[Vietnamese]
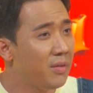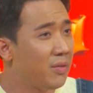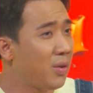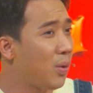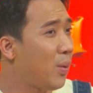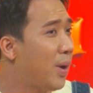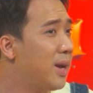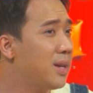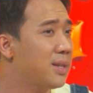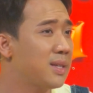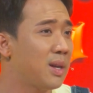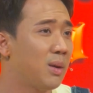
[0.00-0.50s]
và
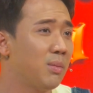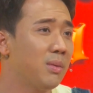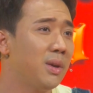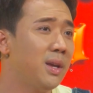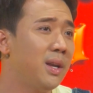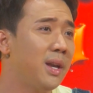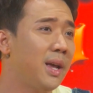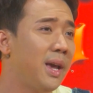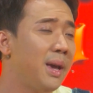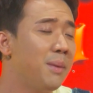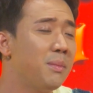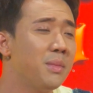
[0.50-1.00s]
quan trọng
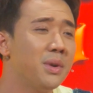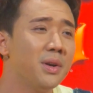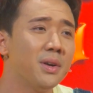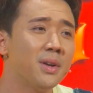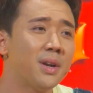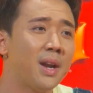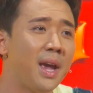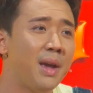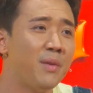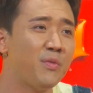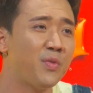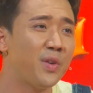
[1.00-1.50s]
như này em
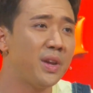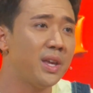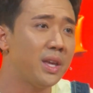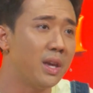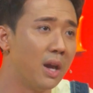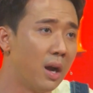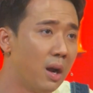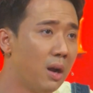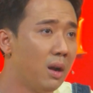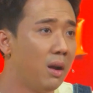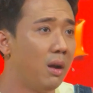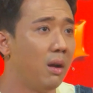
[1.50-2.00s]
đưa ra em phải
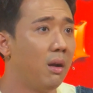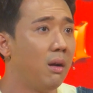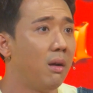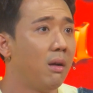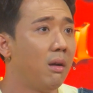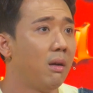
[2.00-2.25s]
dừng